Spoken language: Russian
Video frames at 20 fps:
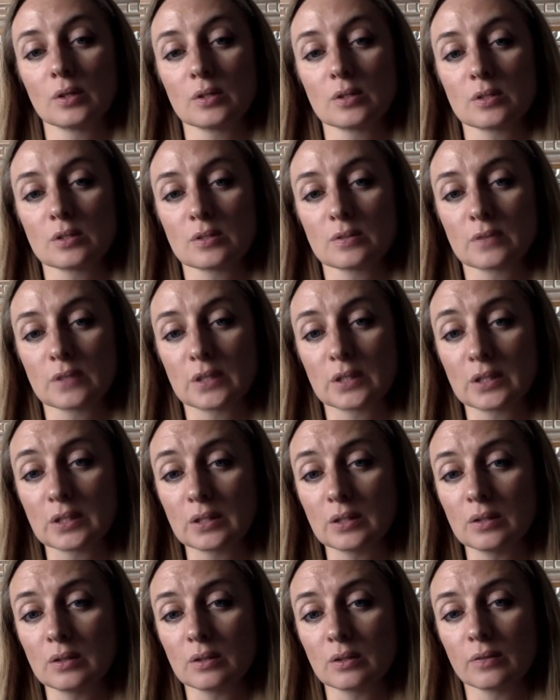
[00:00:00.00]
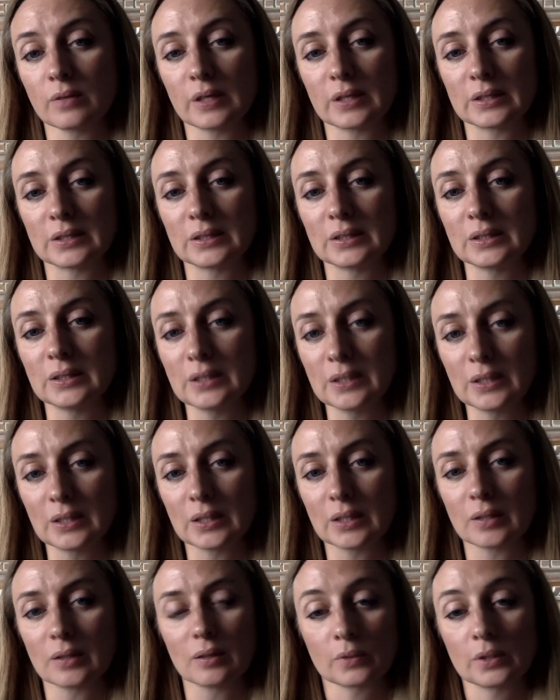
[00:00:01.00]
цветы,
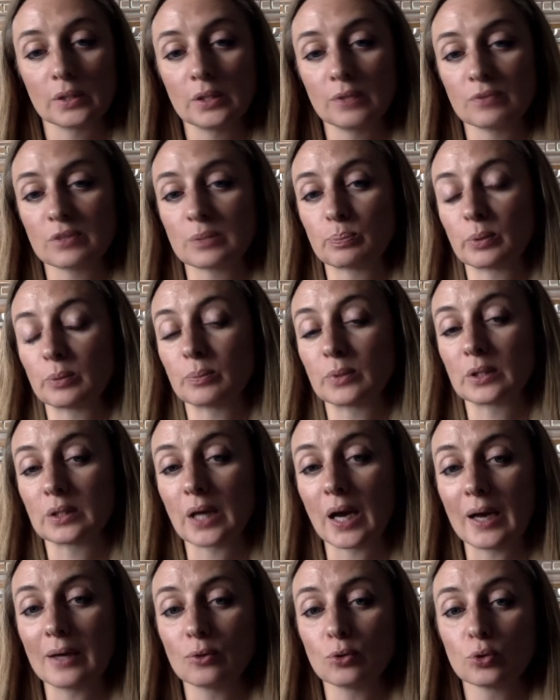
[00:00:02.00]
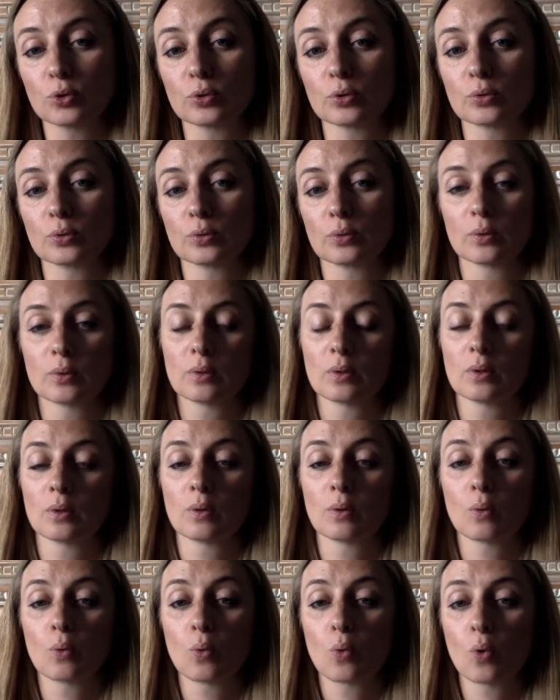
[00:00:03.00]
гвоздики и вспоминают
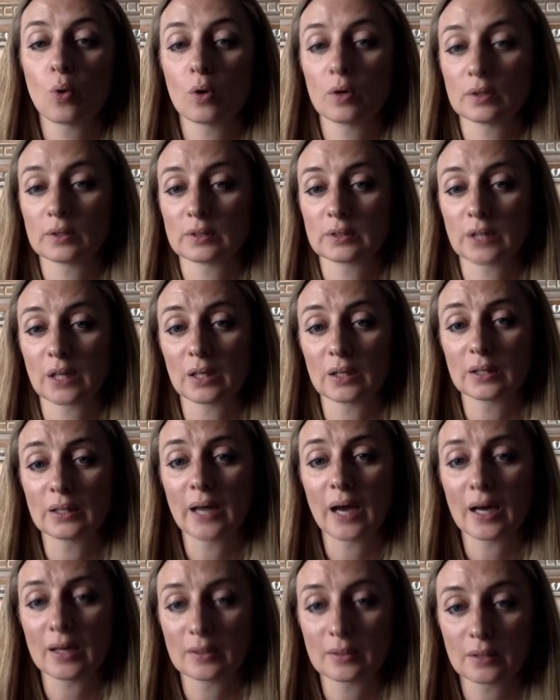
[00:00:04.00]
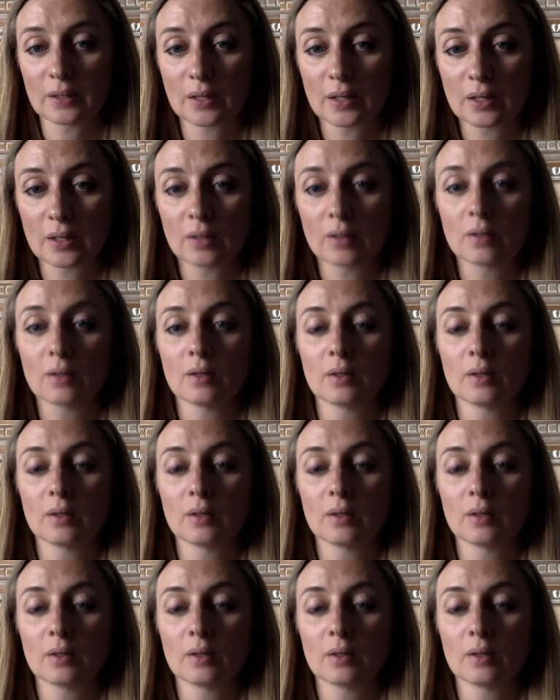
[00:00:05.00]
о солдатах,